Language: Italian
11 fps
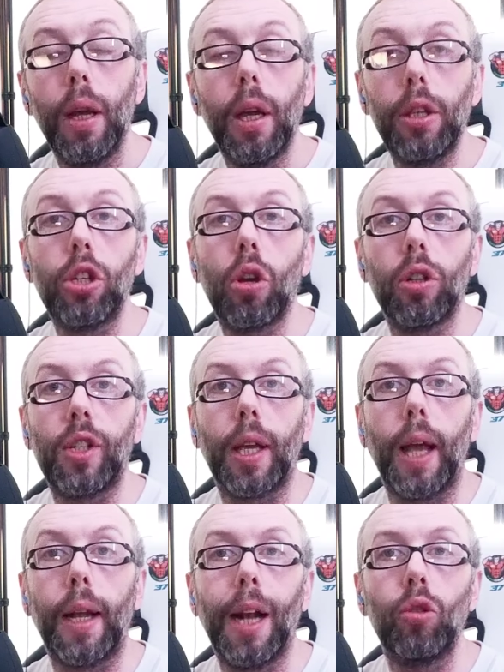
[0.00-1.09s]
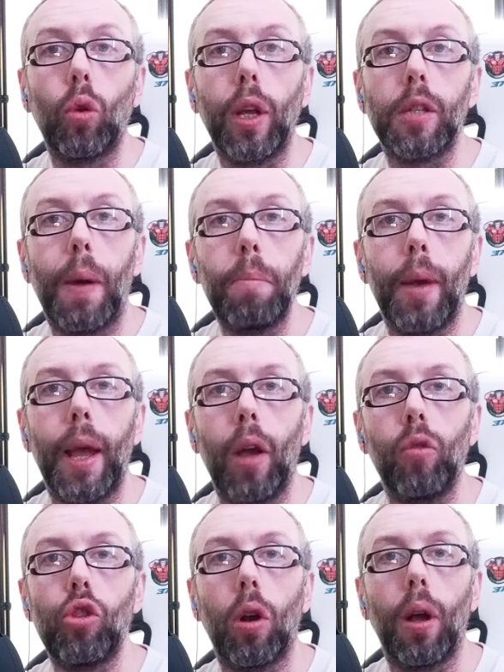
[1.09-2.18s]
Il discorso è che Gran Turismo a me è
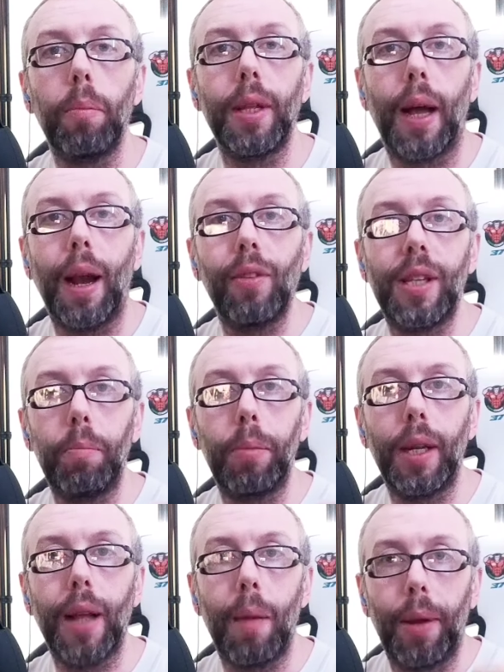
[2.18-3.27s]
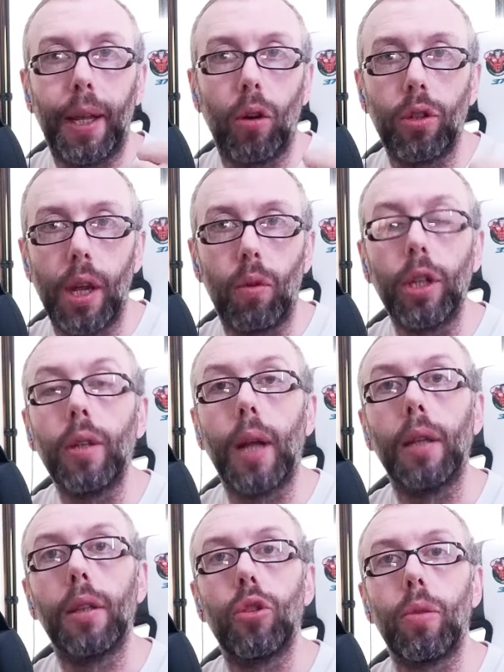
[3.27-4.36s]
un gioco che mi dà la visibilità perché lo seguono in
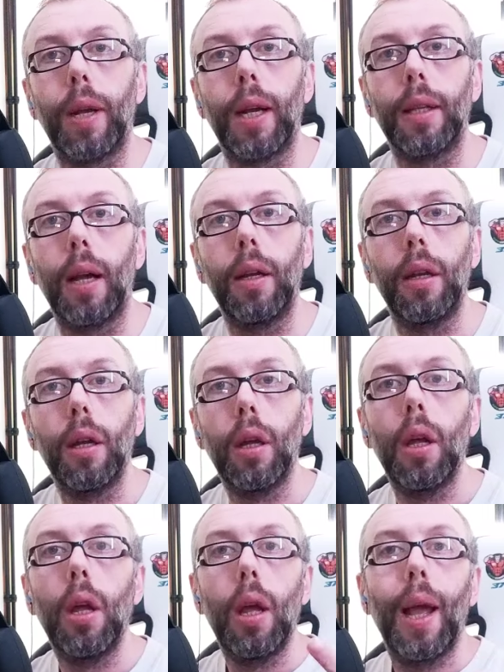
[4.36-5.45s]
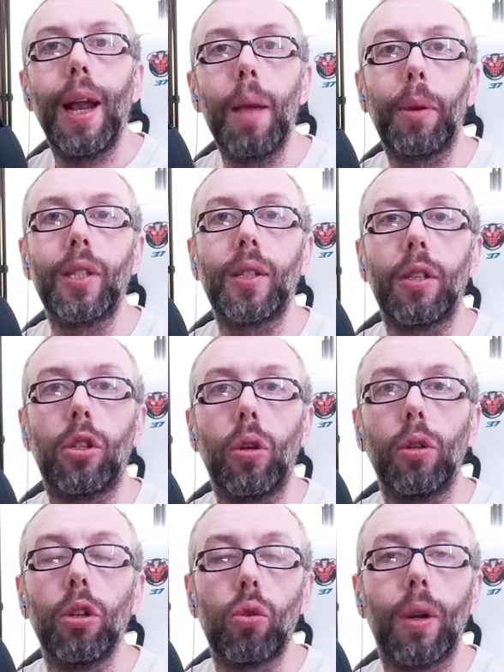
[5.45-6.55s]
tanti sui miei canali e le
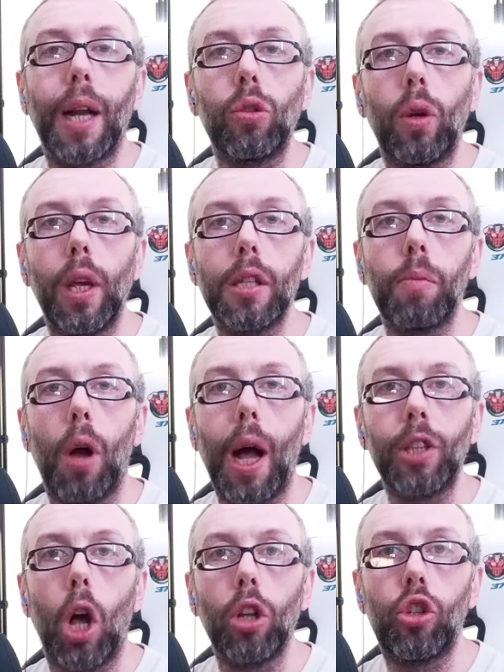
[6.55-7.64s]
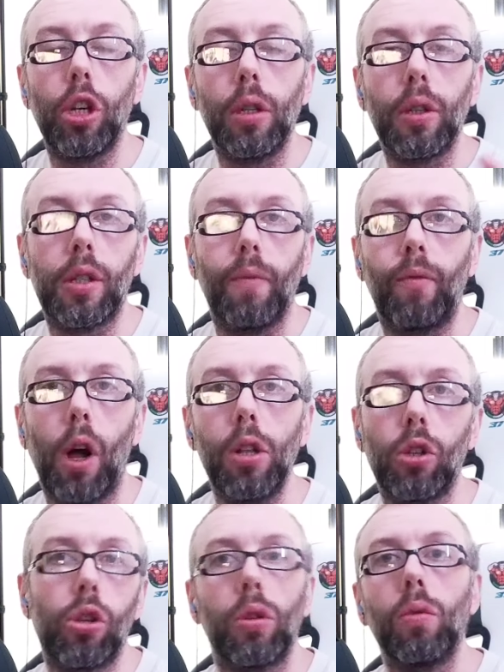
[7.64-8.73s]
prestazioni. Io su Gran Turismo ad oggi, se
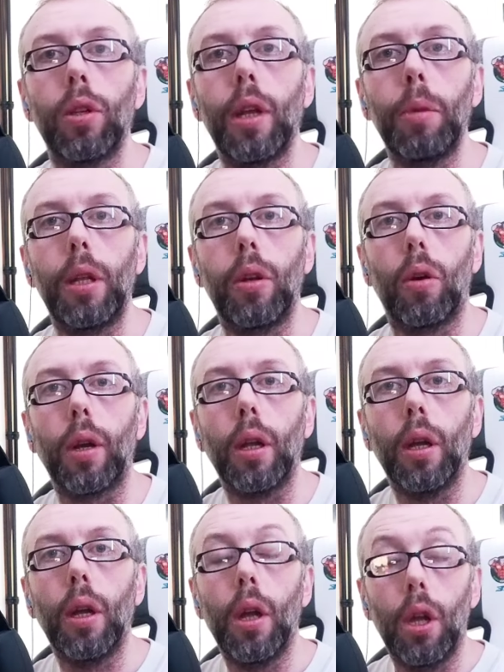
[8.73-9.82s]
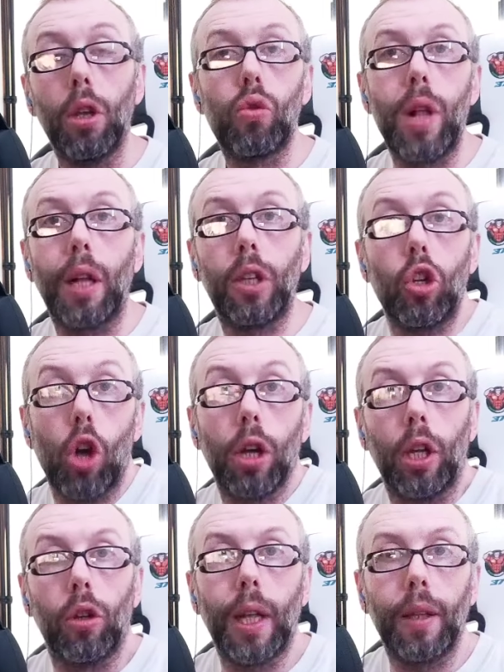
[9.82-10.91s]
voglio, sono uno dei migliori. Sugli altri
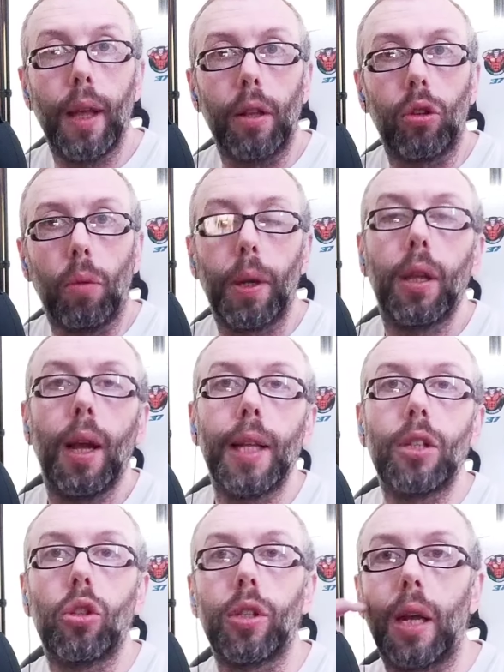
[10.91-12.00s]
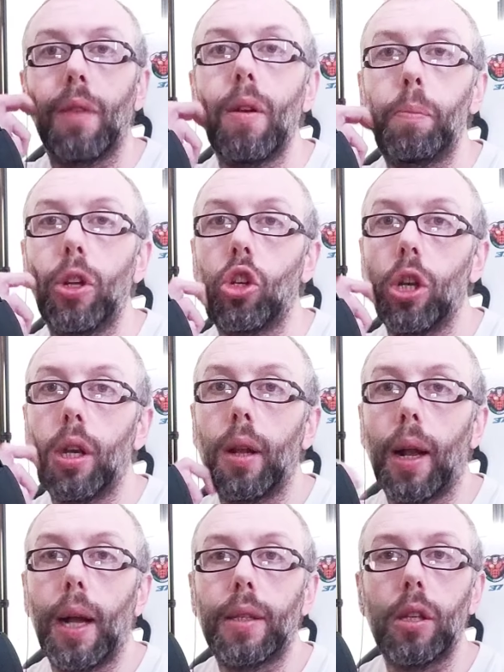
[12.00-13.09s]
giochi non è detto, perché adesso se arriva il PC,
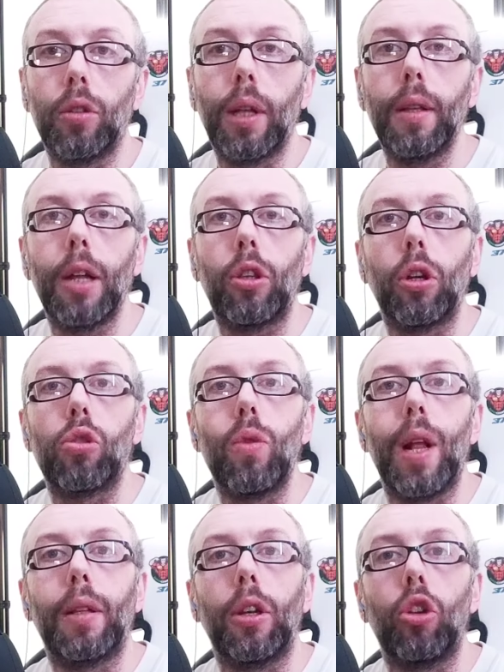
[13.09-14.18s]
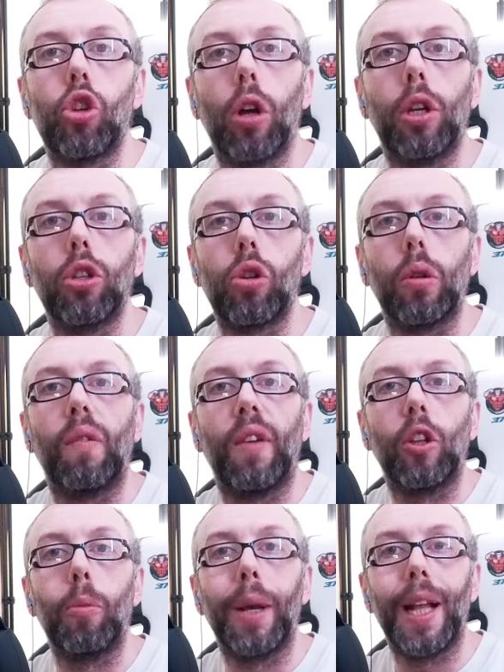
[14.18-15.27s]
ragazzi, non è detto che sugli altri giochi sono
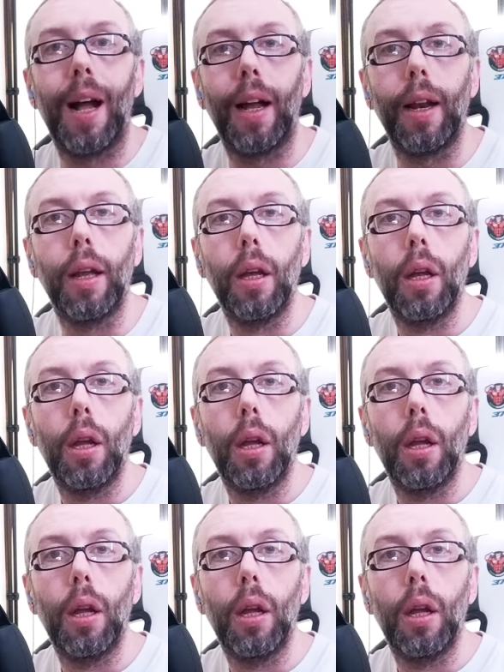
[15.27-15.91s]
fenomenale.